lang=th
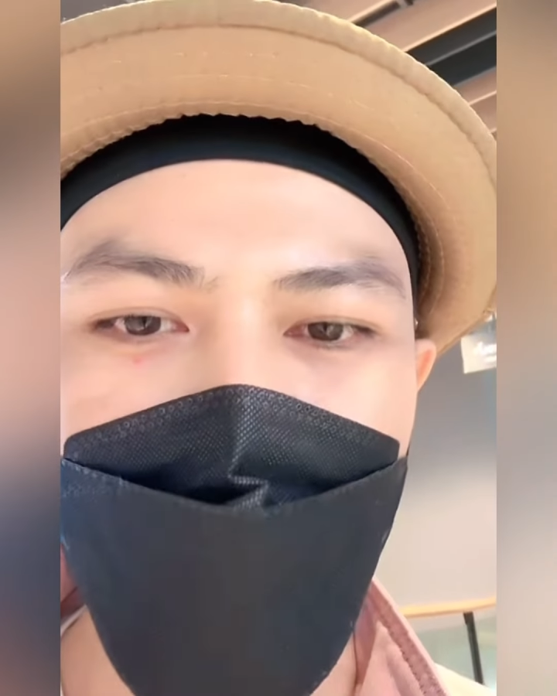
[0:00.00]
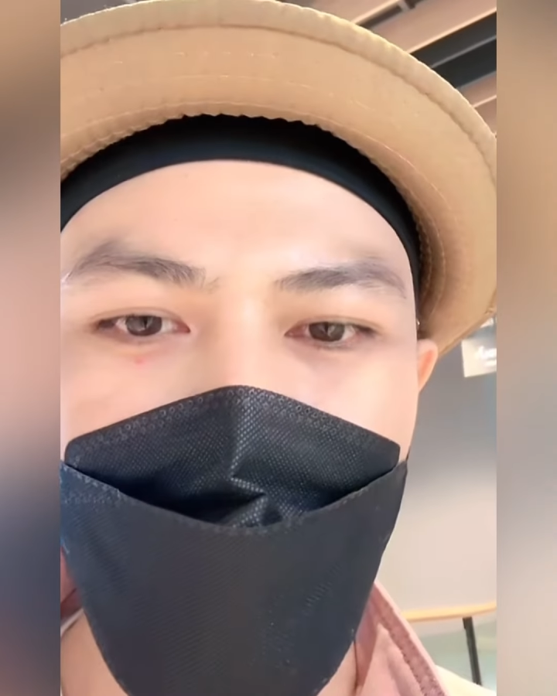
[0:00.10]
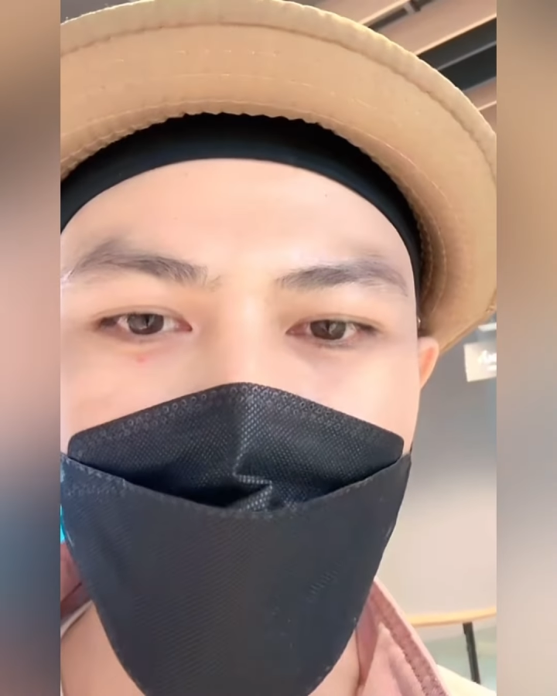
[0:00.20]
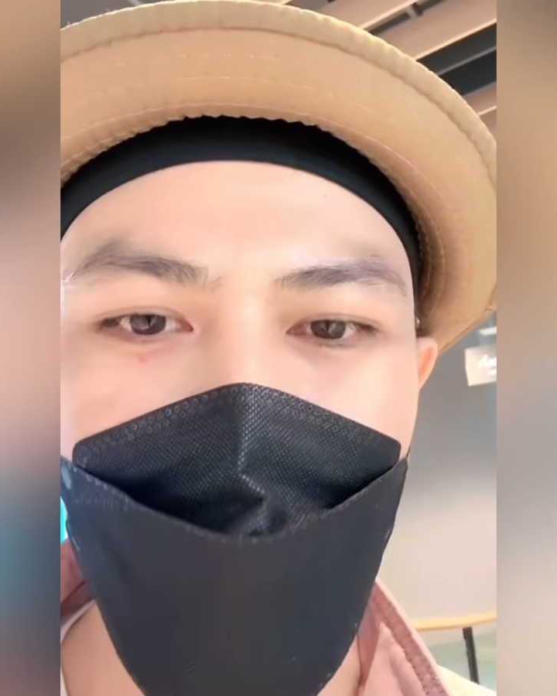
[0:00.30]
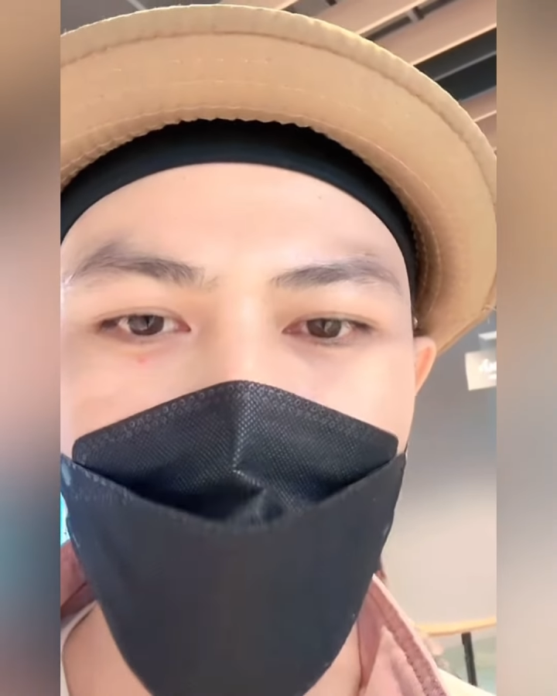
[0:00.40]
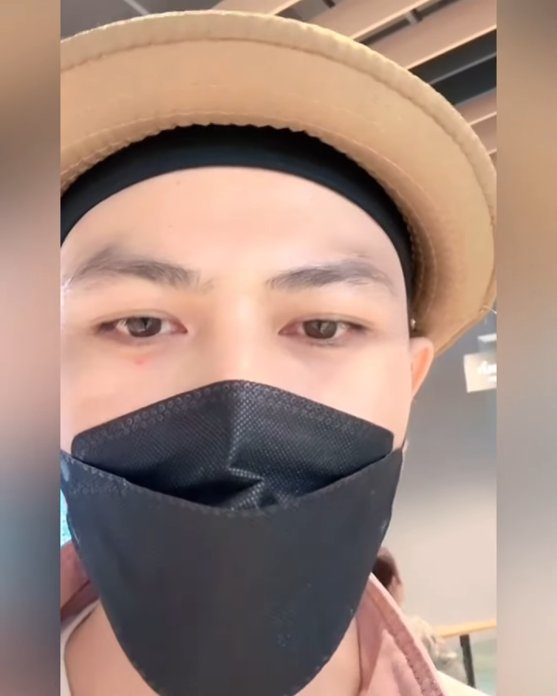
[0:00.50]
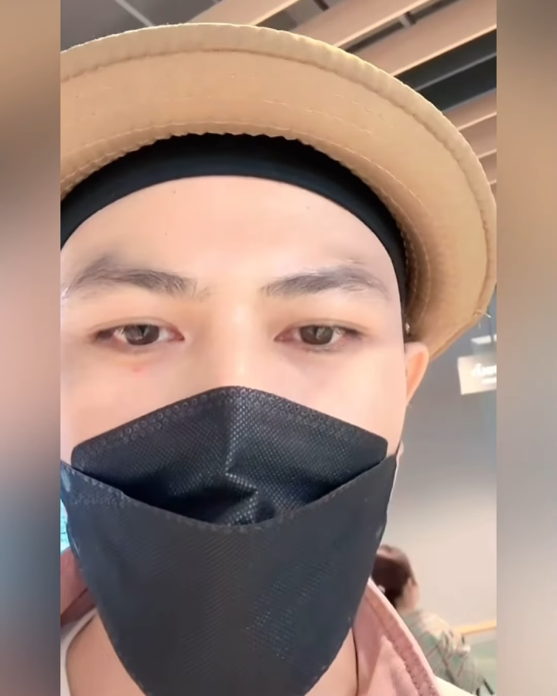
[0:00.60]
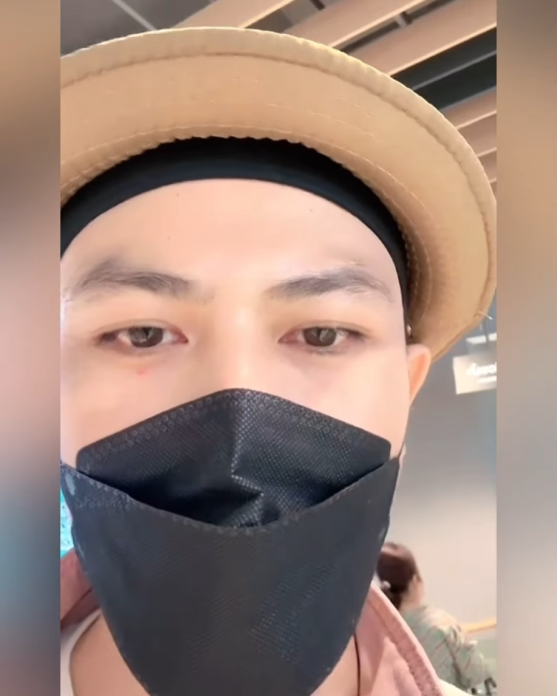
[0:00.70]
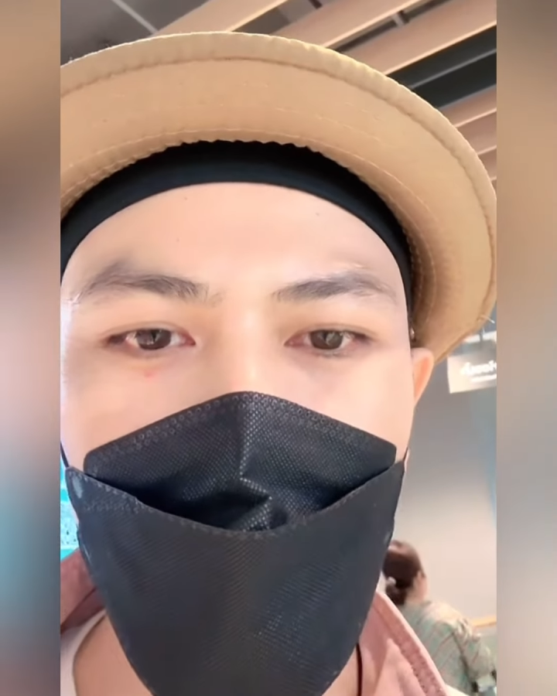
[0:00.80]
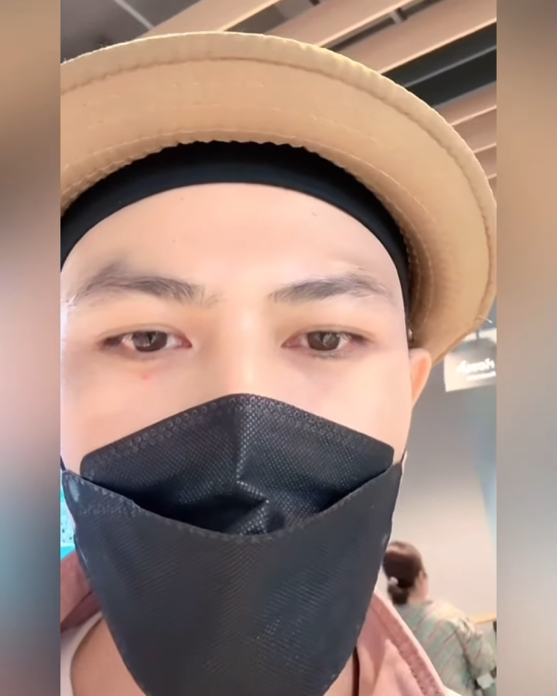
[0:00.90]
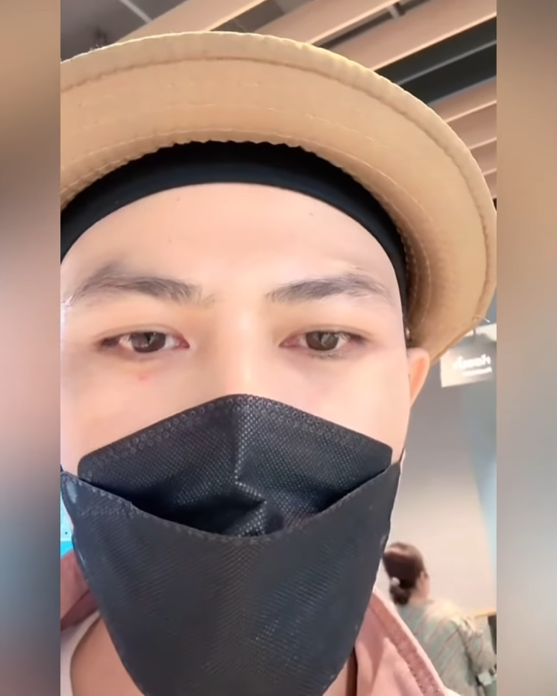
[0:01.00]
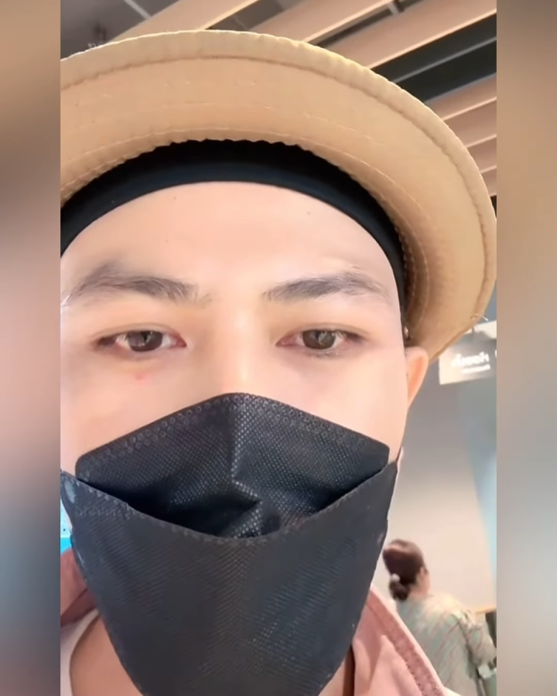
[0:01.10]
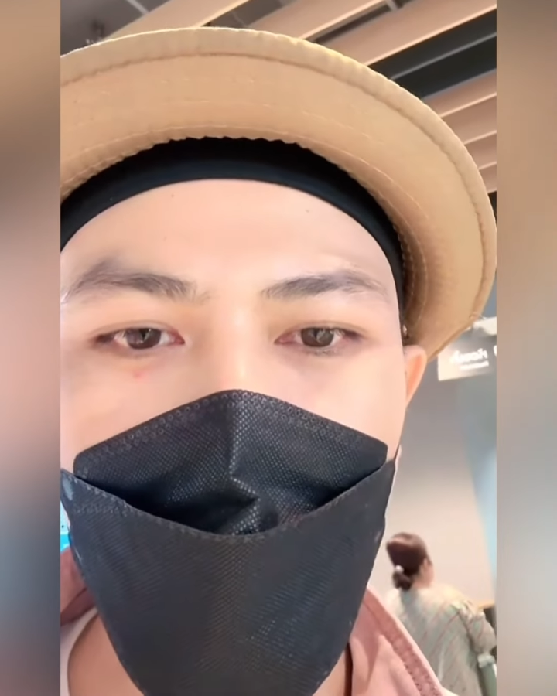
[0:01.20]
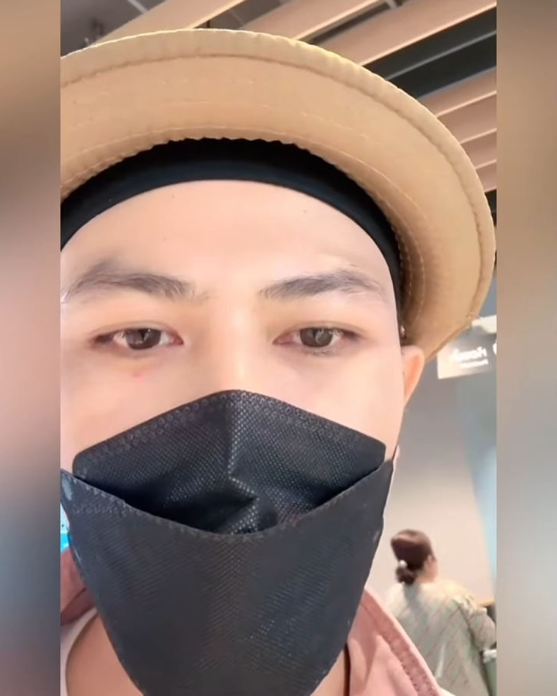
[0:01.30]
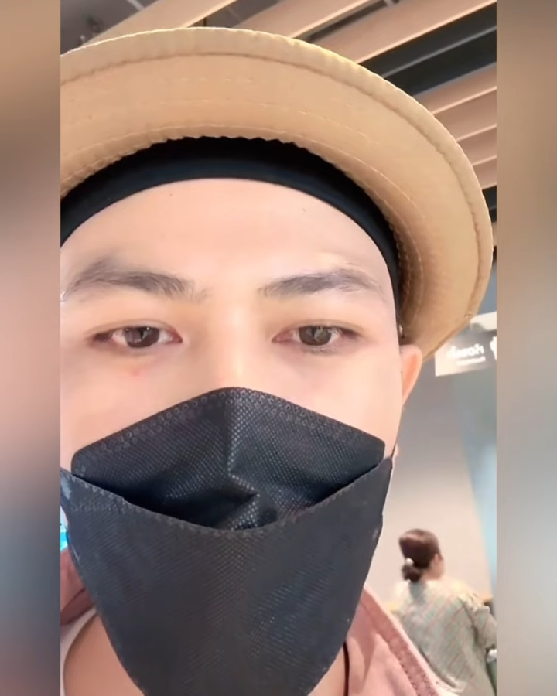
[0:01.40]
ลีการ์มินจะมา
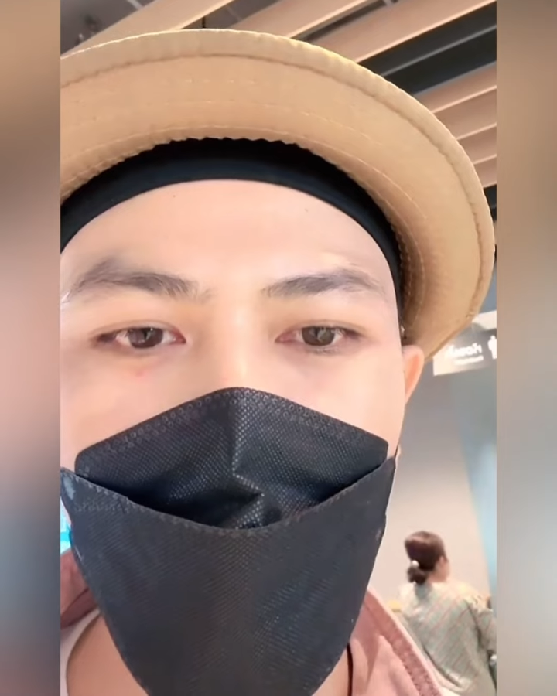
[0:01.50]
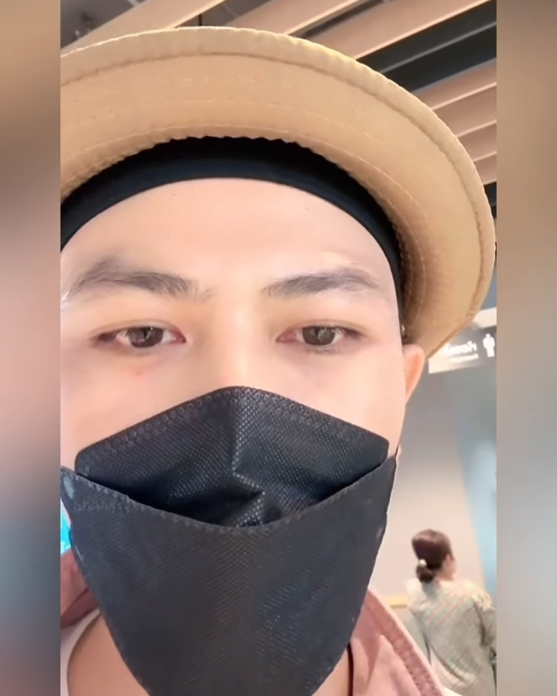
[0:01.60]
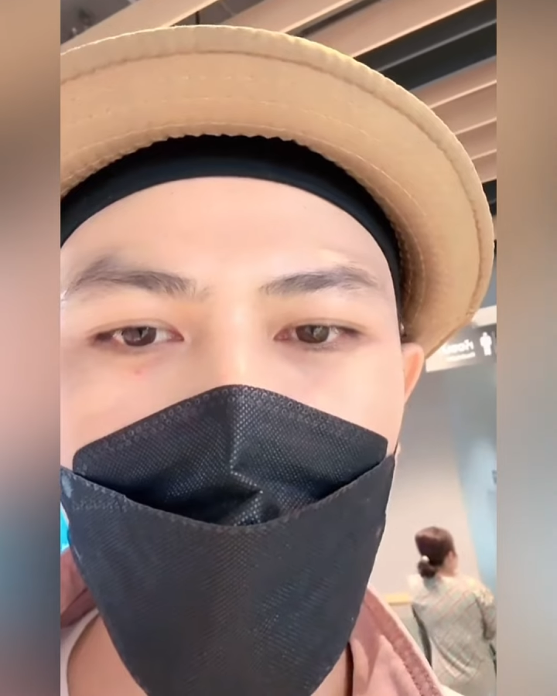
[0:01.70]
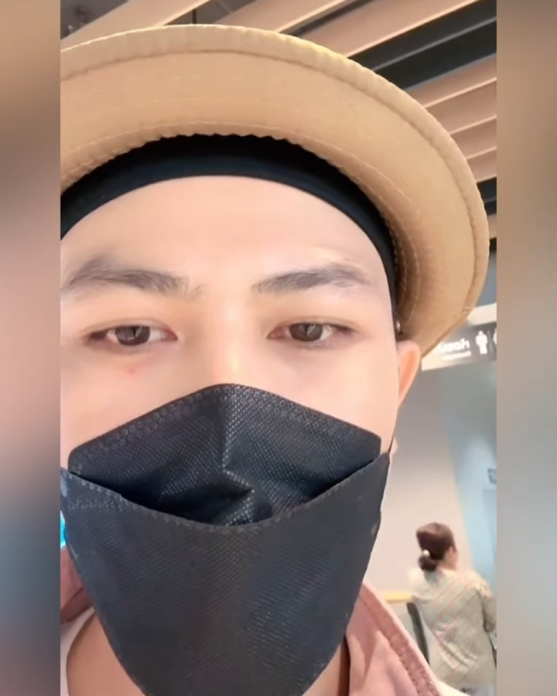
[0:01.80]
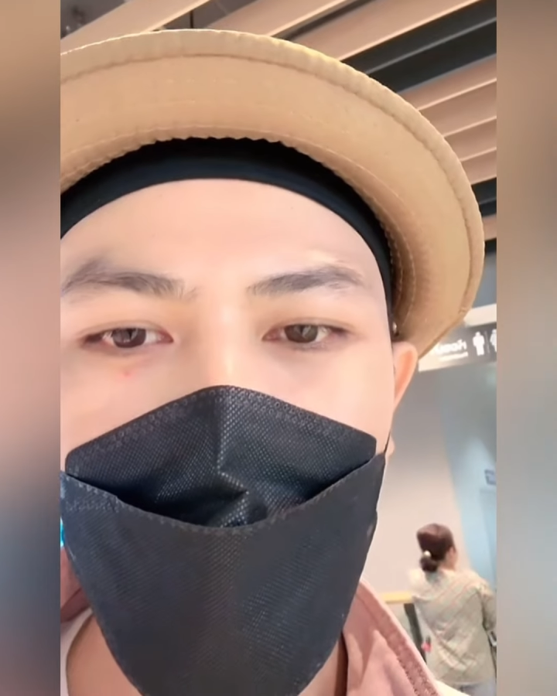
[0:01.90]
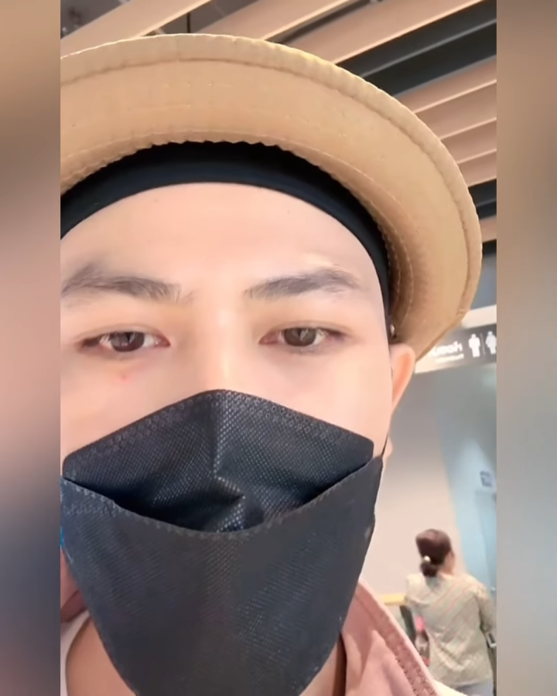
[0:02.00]
เออ